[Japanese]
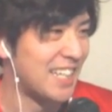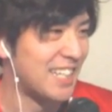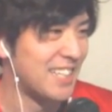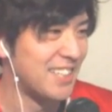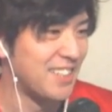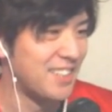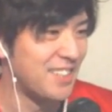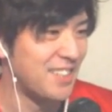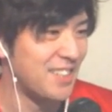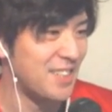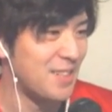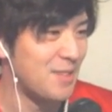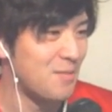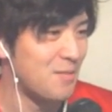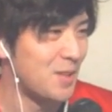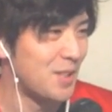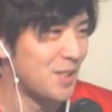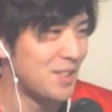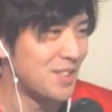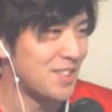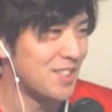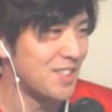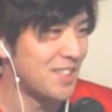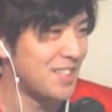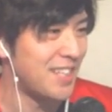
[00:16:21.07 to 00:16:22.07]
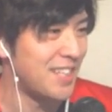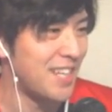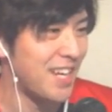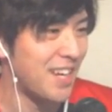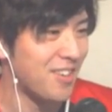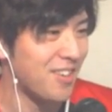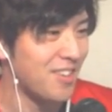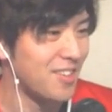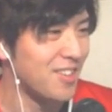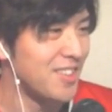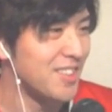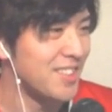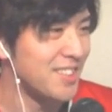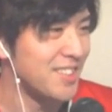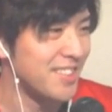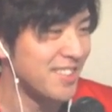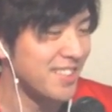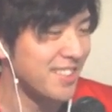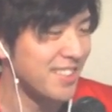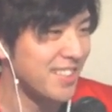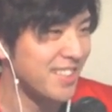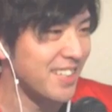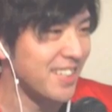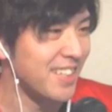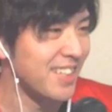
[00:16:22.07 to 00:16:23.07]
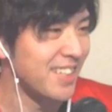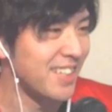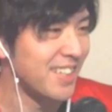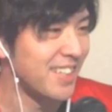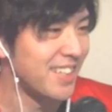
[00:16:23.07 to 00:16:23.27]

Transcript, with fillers: キモすぎだろ、こいつ。